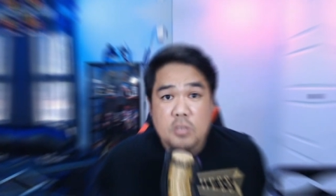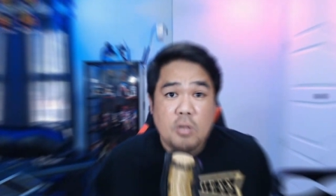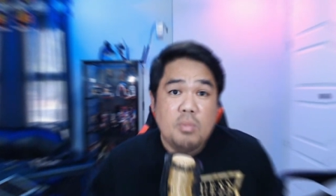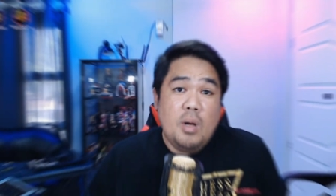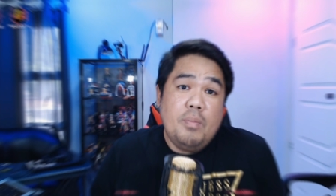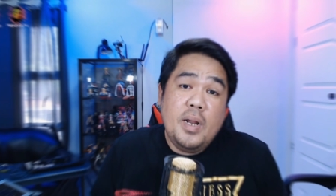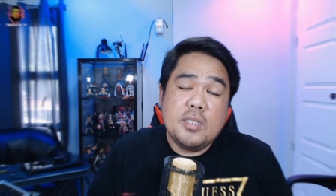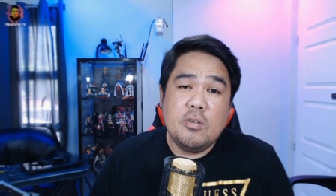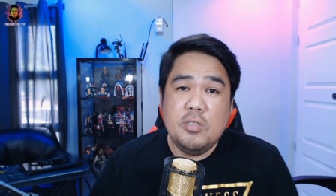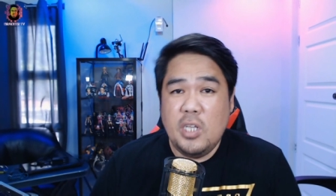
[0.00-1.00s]
So yung mga brad,
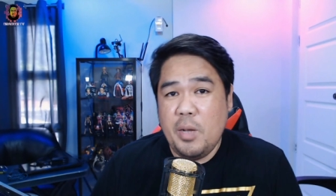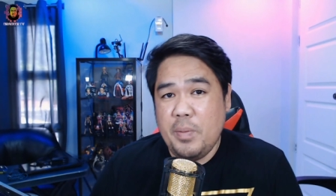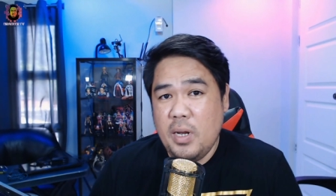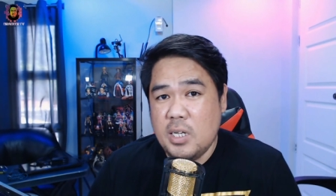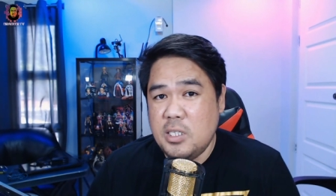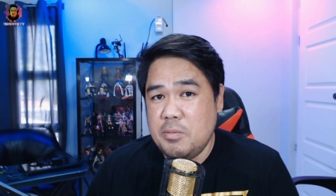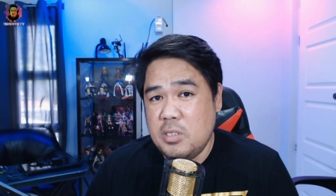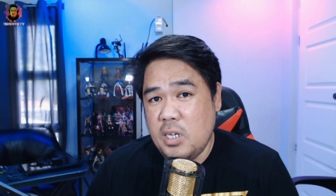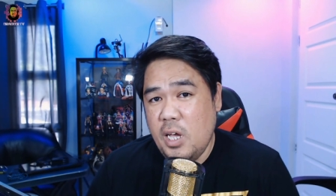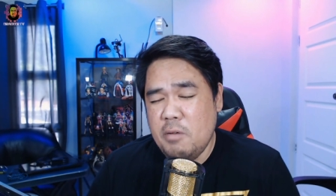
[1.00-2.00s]
kung di ka pa
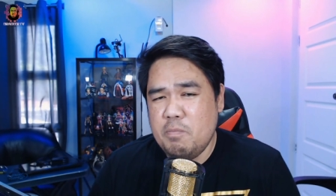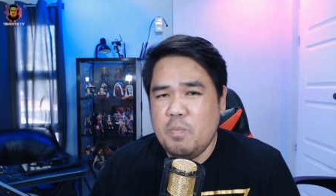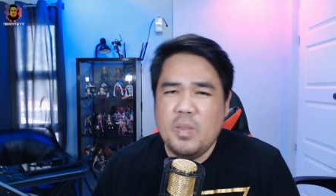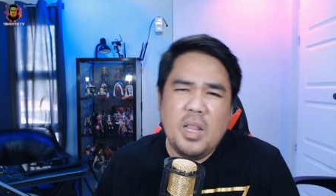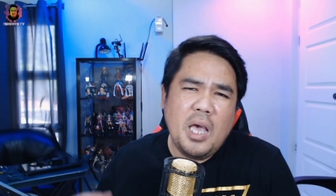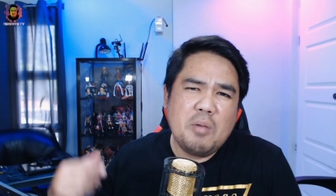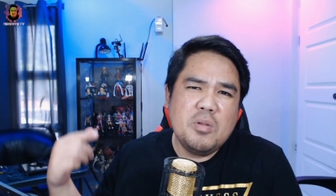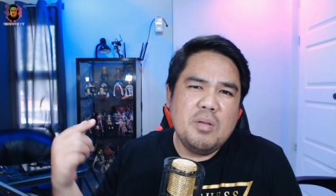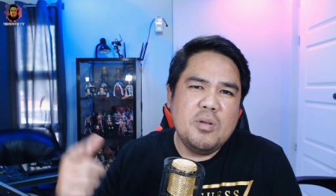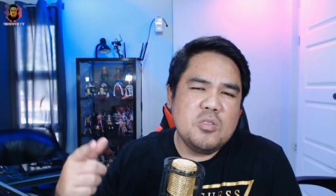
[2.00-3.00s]
nakasubscribe, like mo
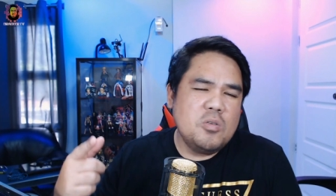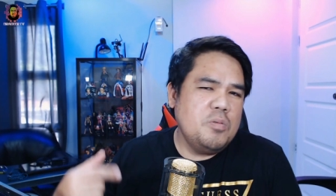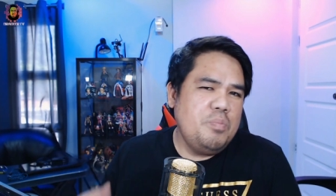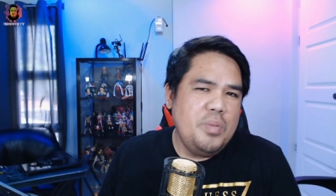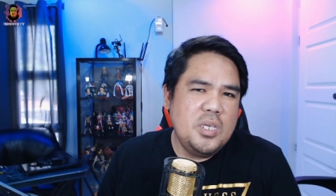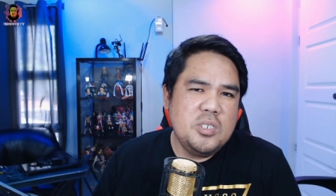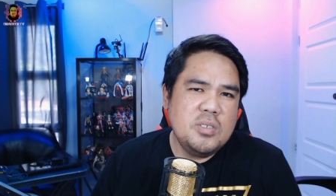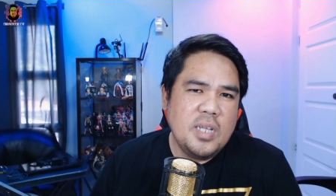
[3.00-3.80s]
naman tong video